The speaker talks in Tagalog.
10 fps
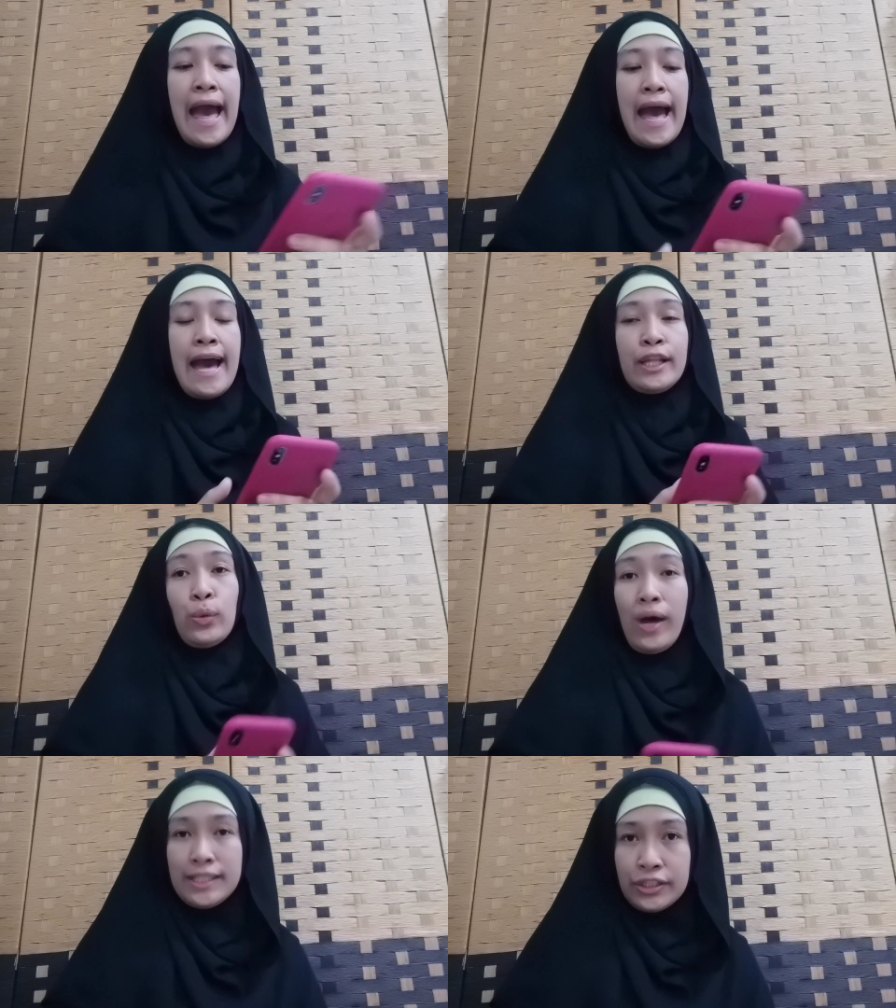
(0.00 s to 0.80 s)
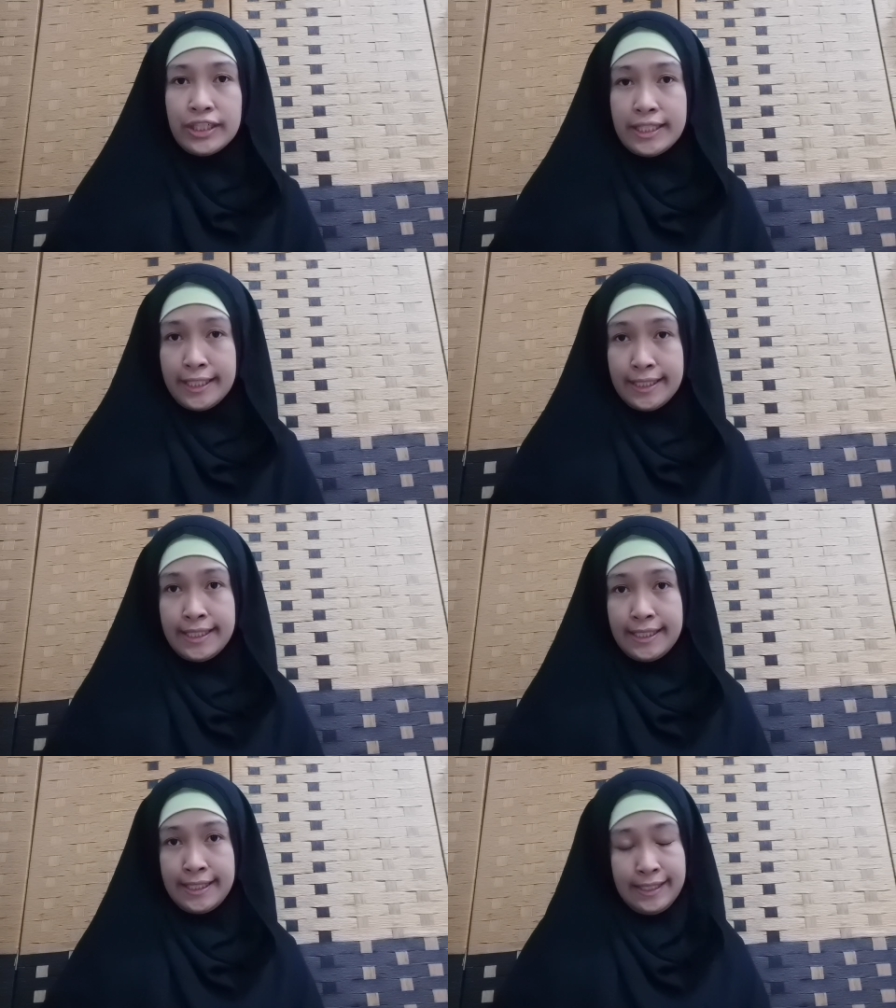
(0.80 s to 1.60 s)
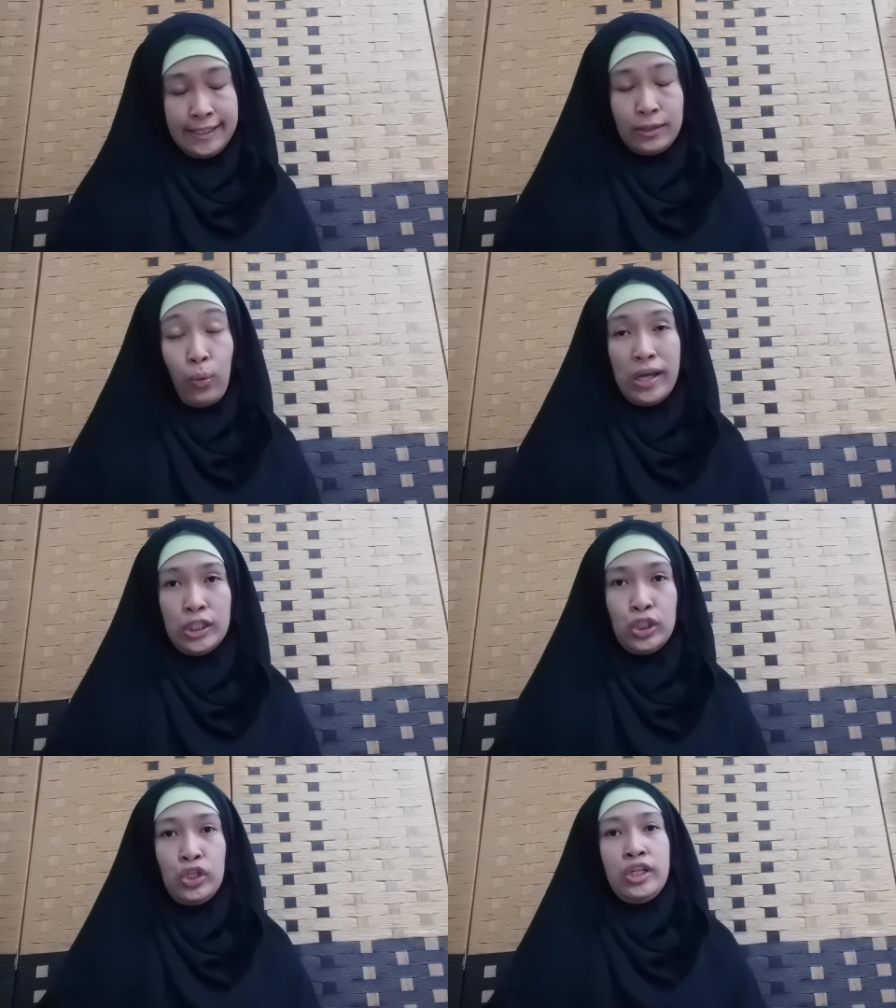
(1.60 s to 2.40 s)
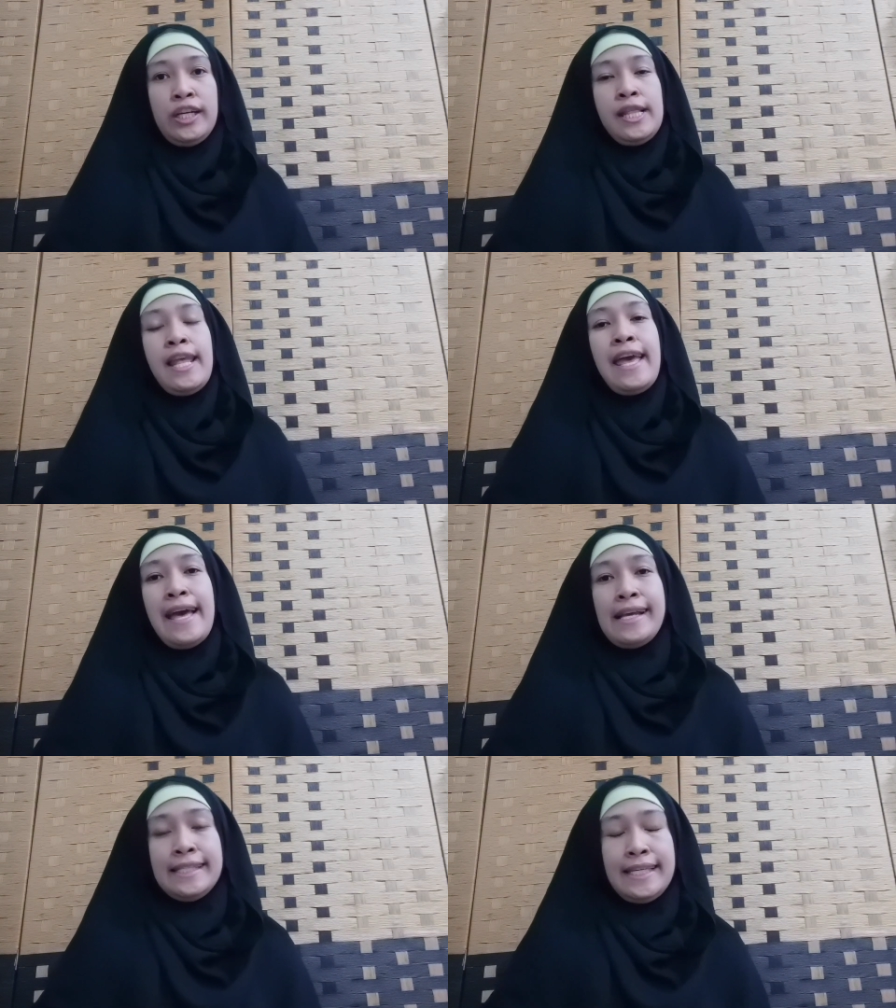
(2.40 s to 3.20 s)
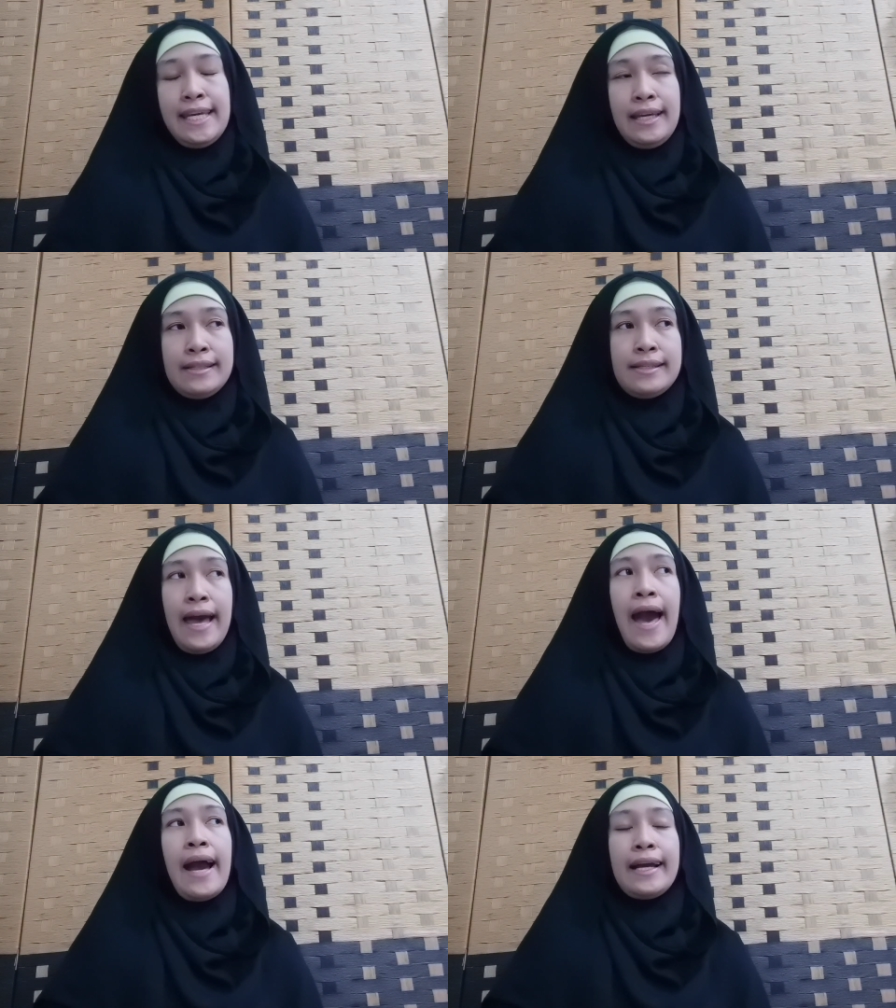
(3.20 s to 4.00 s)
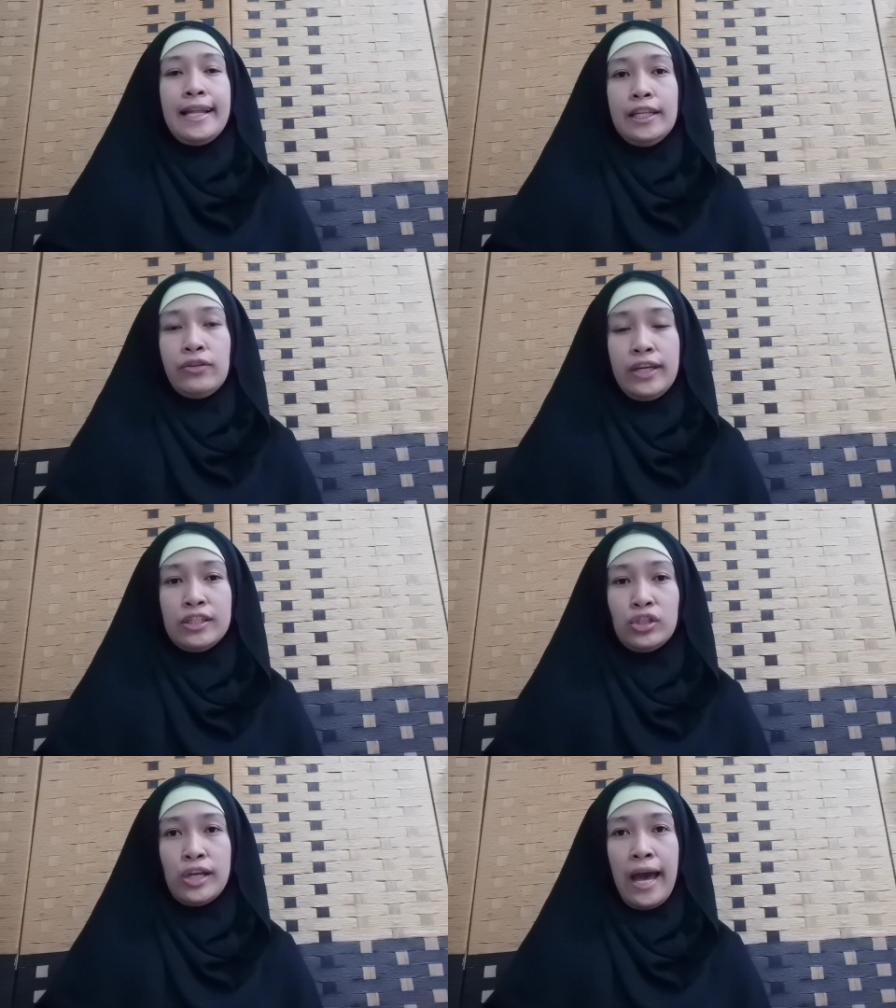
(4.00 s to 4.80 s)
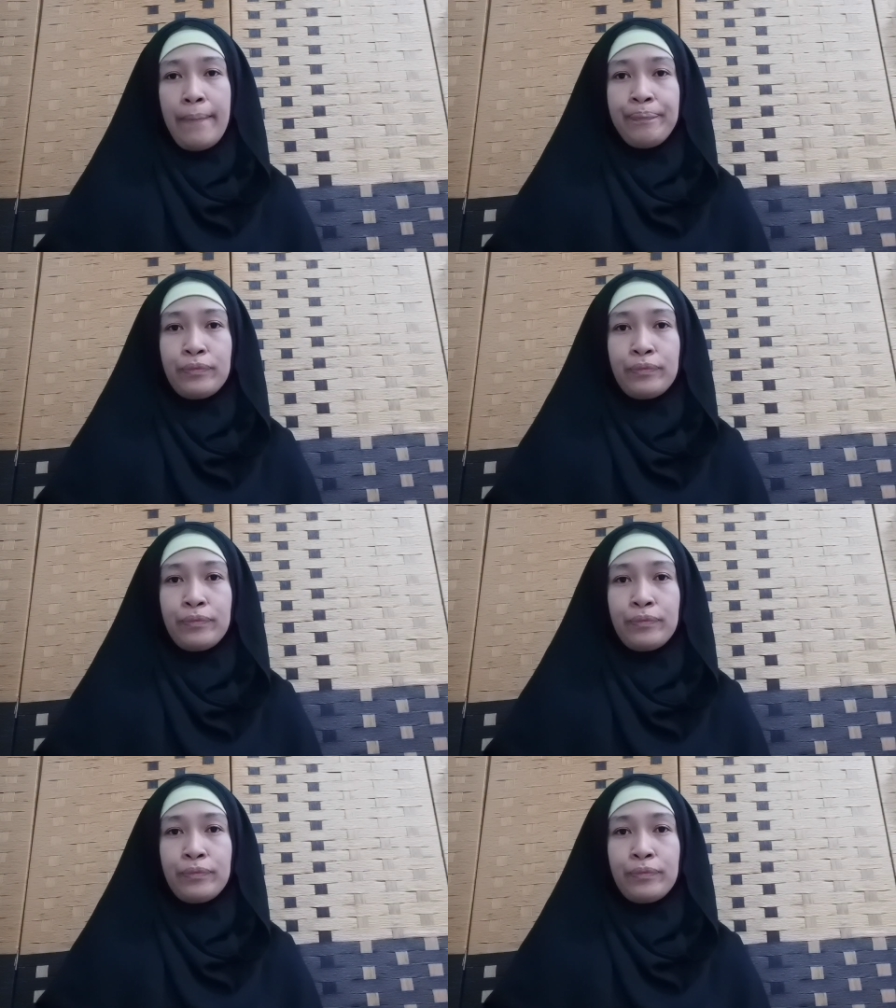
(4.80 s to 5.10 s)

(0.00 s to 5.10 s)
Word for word: Uh, to answer this question, sis, uh, ganito 'yan siya.